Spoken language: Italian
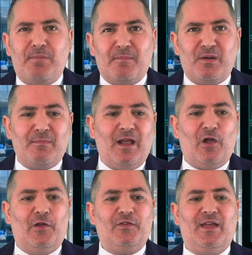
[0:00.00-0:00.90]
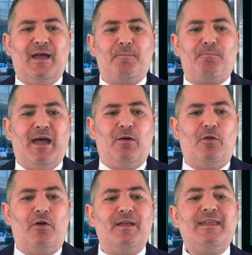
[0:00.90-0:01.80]
Per prima cosa,
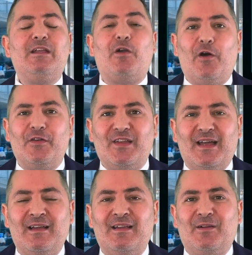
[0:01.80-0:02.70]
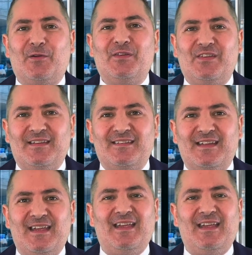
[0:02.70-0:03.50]
Paolo, in cosa consiste